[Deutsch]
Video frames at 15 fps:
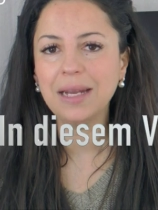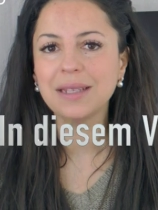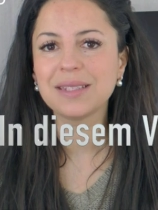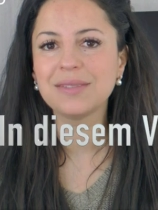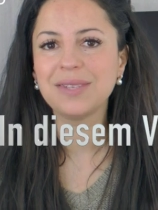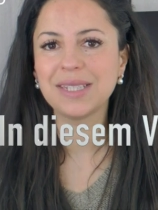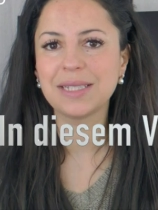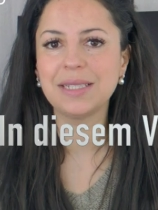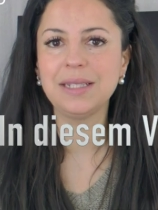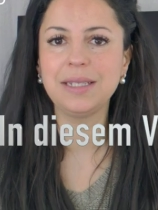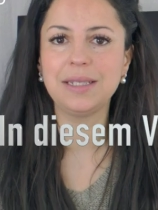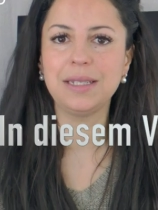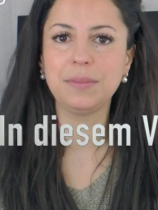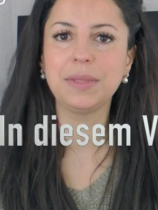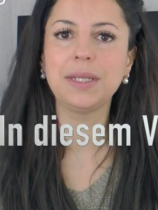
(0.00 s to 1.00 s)
alles, was
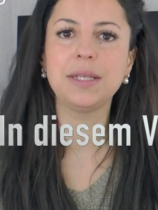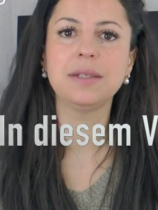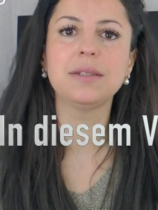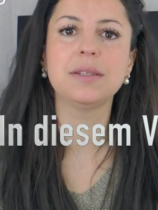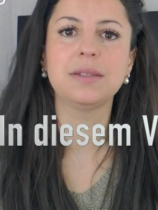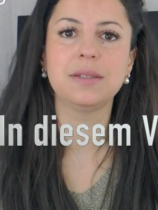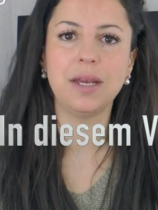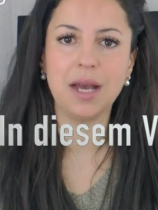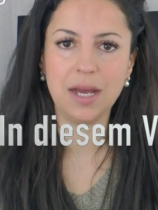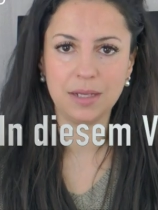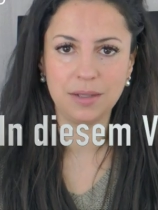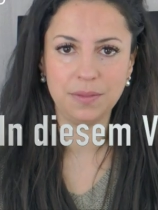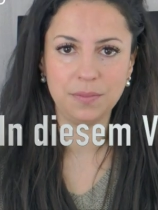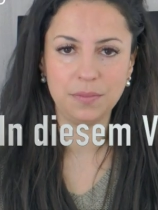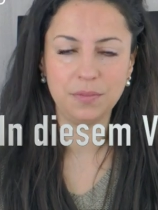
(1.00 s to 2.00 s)
ich dem Kind
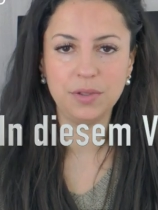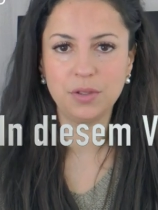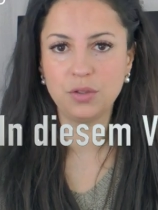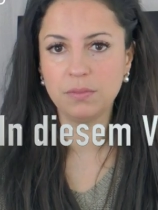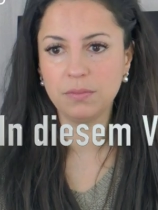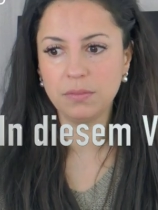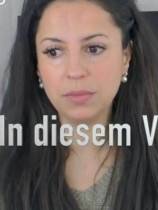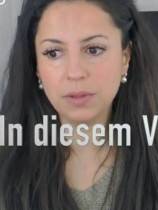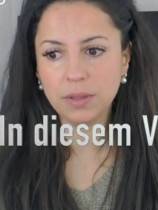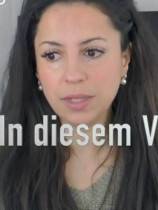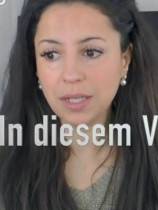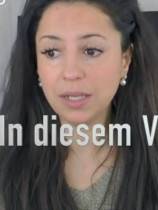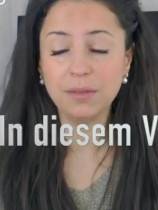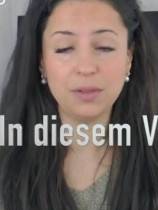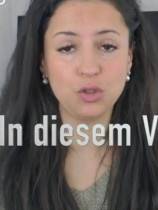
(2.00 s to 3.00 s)
sage, wird
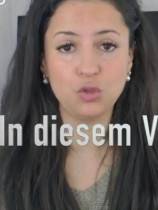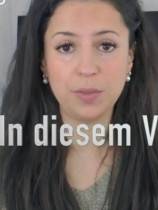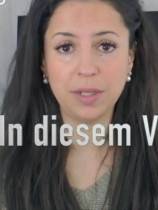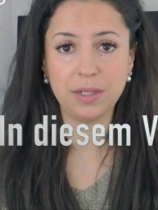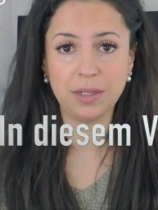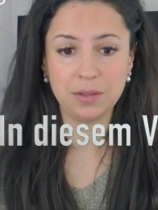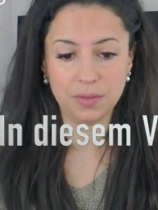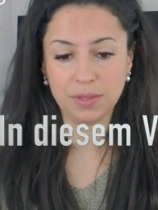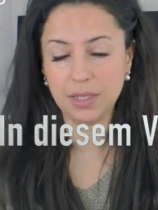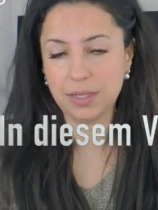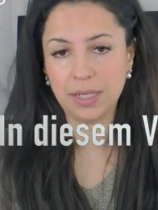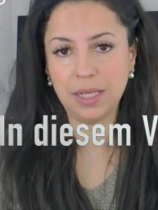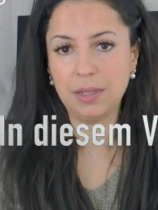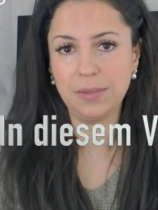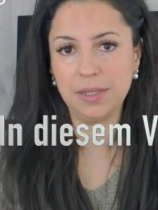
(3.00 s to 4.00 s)
irgendwann später, also wenn ich
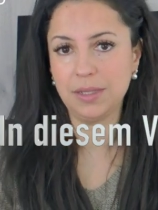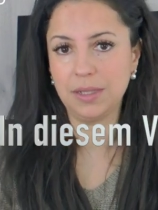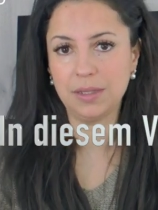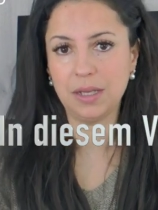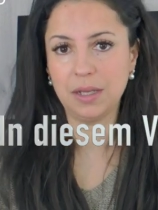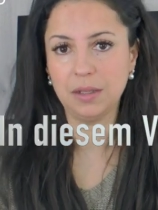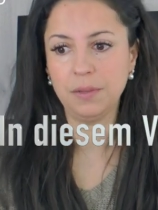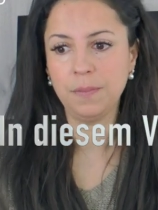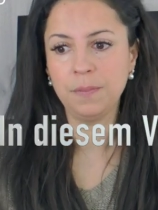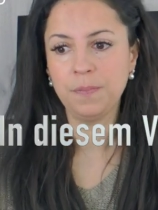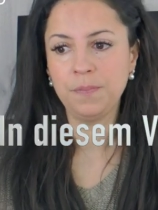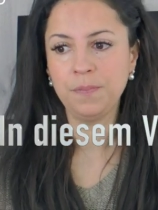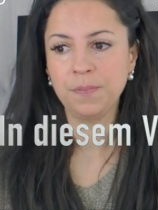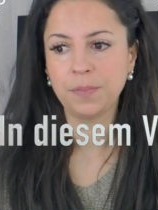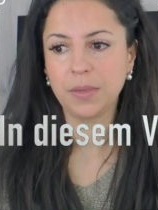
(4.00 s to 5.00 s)
es regelmäßig sage,
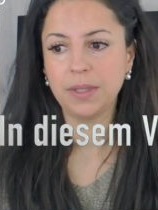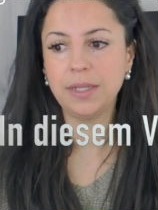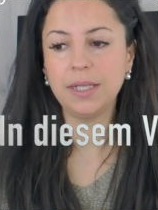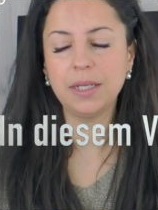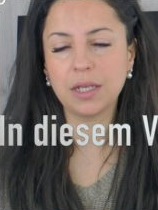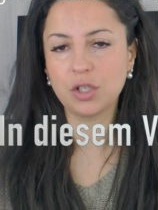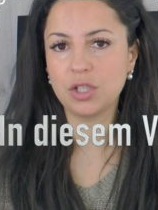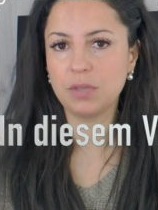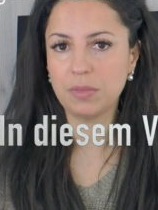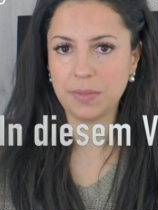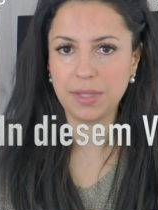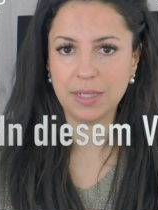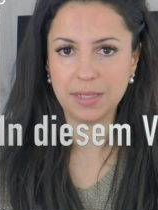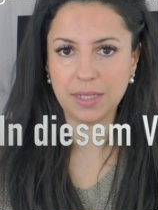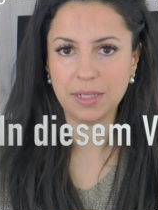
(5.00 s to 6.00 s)
die innere Stimme
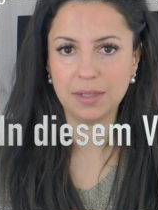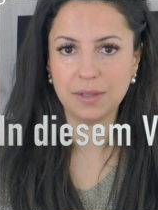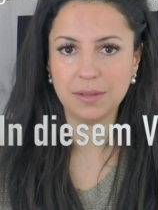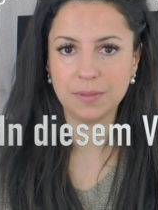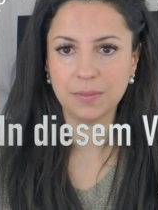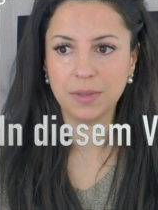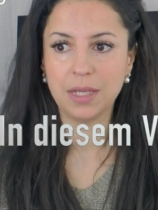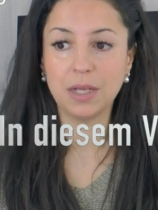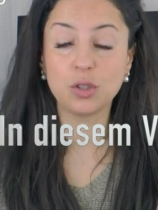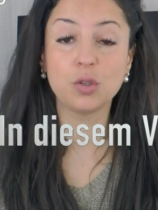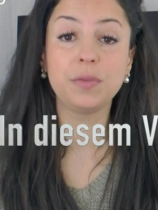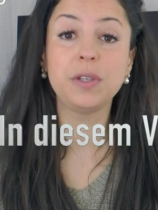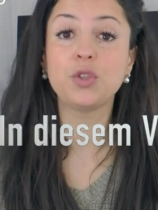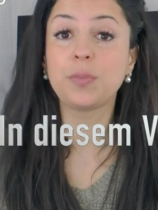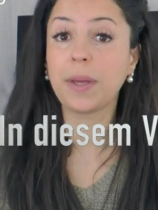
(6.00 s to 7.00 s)
meines Kindes.
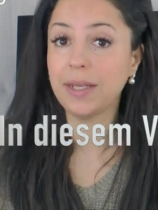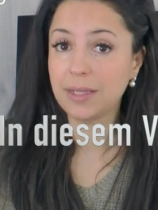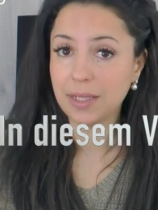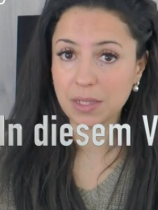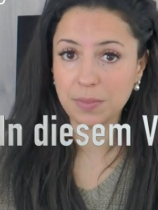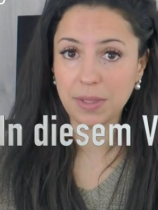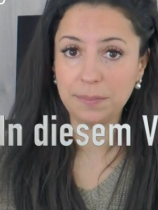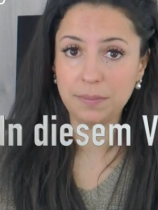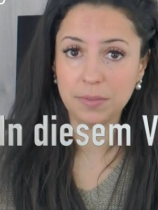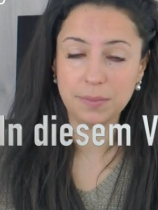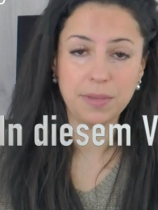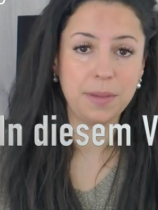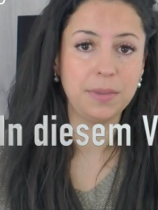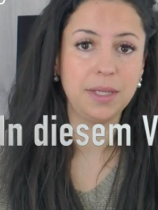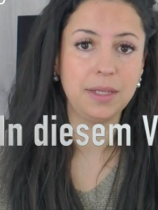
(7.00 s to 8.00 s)
Also wie spreche ich
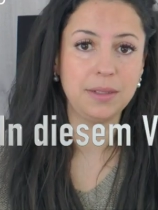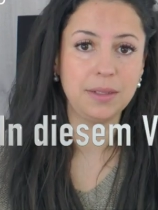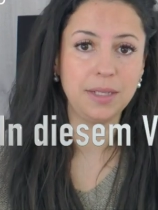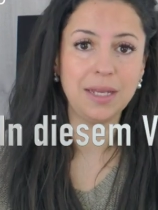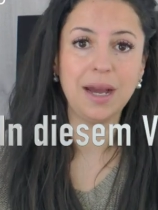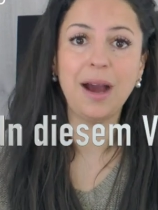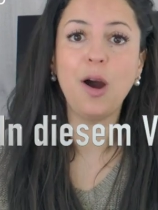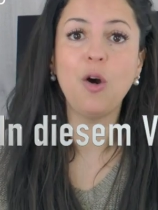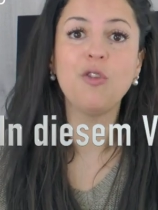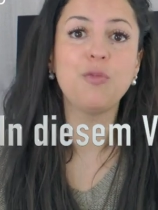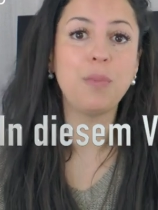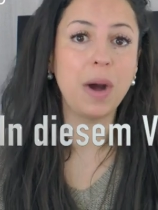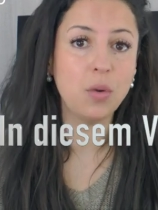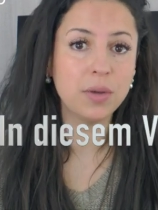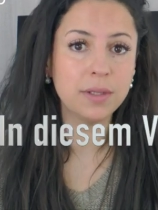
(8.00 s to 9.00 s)
mit, meinem Kind? Eher
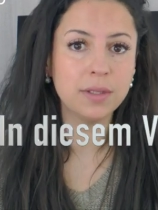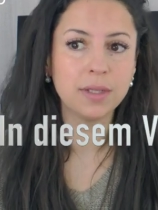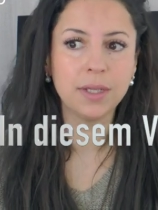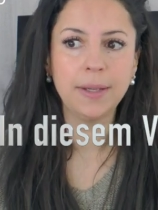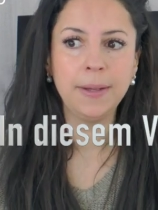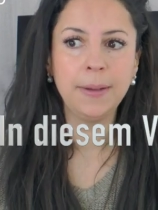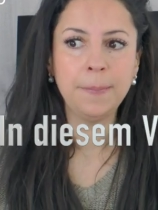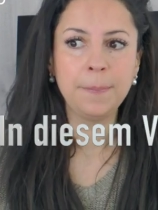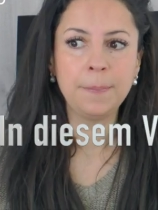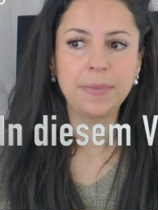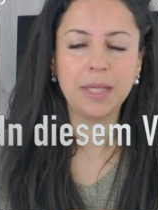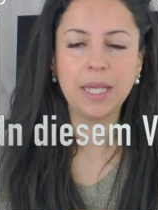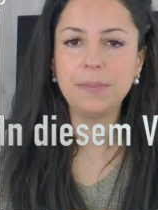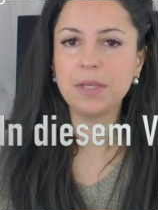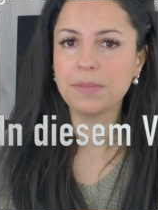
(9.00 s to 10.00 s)
aufbauend?
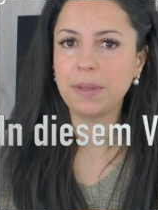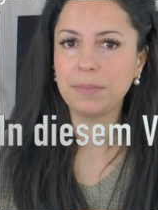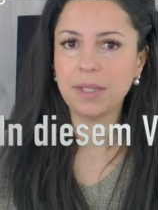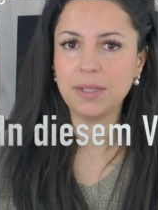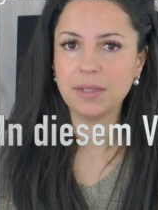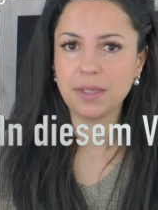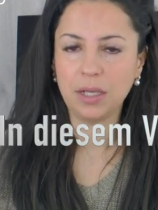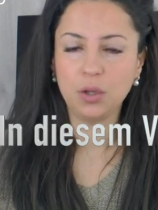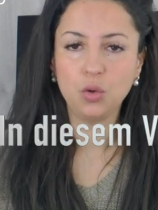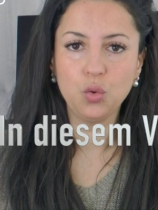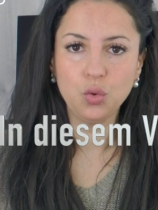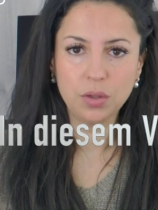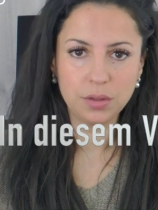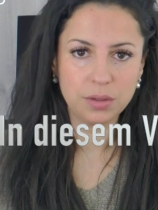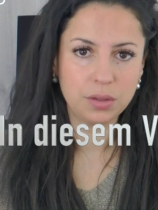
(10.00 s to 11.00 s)
Gebe ich meinem Kind ein
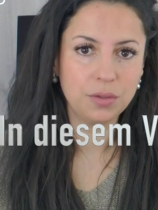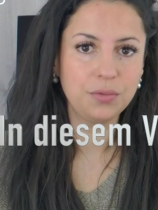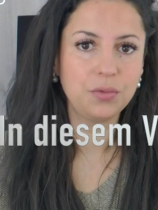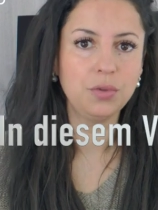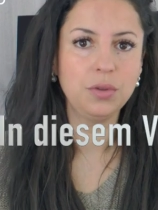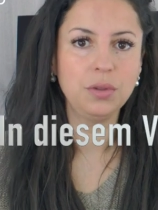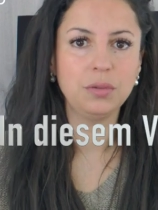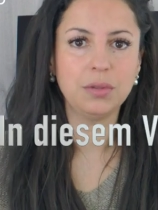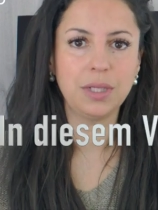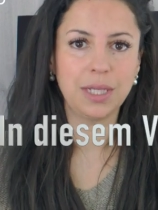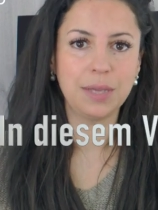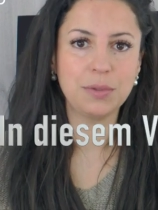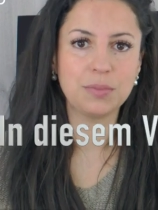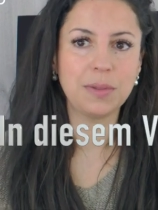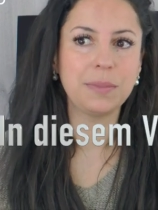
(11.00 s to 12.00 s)
gutes Gefühl oder
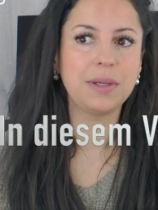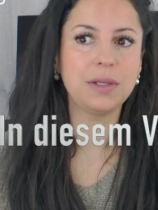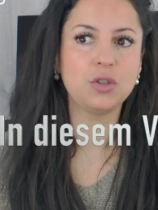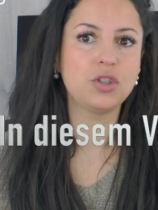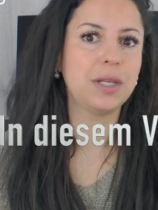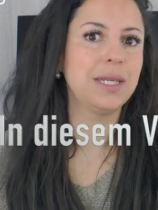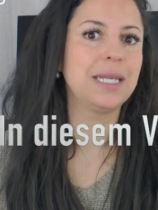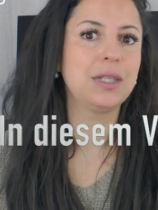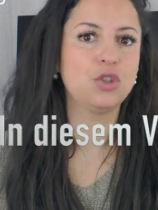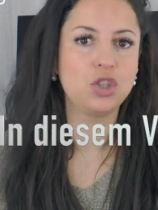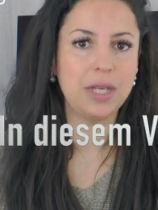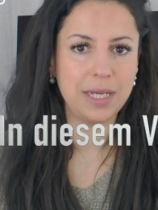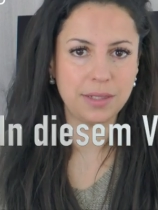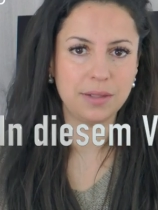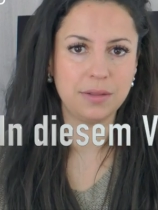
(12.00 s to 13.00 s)
gebe ich meinem Kind ständig ein
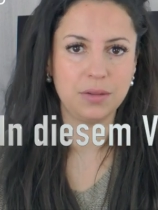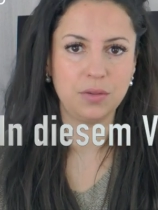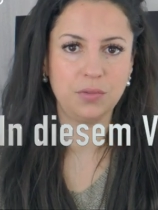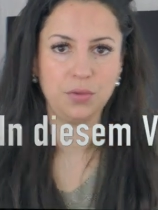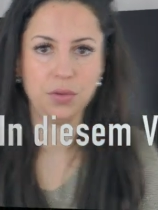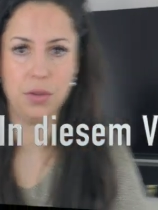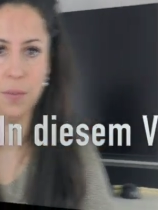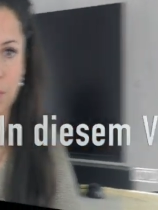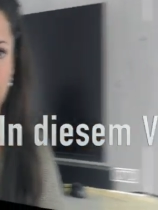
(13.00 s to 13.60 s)
schlechtes Gefühl?